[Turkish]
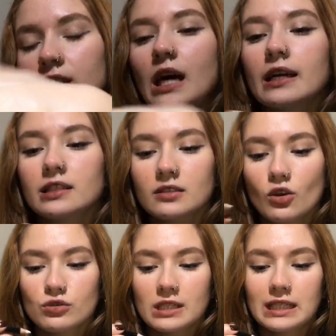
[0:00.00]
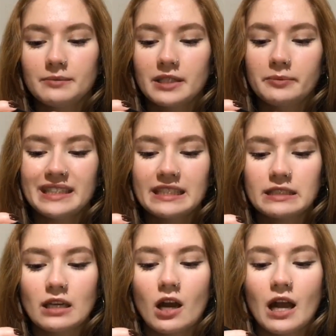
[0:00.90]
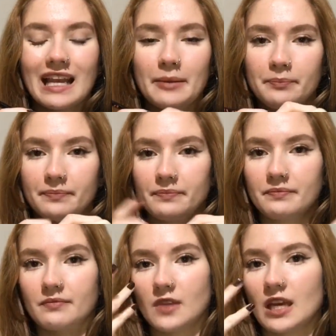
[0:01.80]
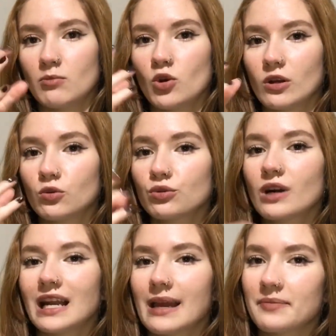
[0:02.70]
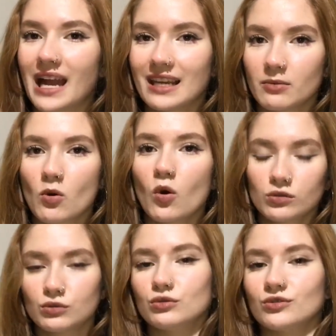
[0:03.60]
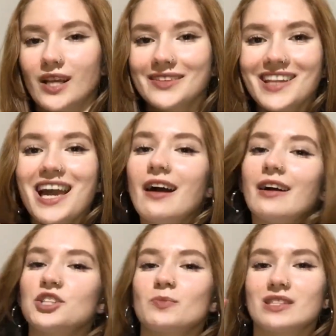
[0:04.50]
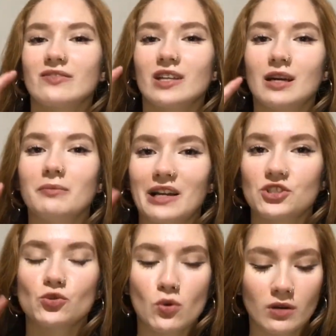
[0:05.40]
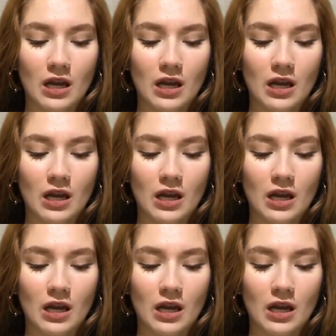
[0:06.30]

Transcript: Lighten göz kalemleri bir tık daha kalem ee, böyle kuru kalemler gibi olduğundan açması falan bence çok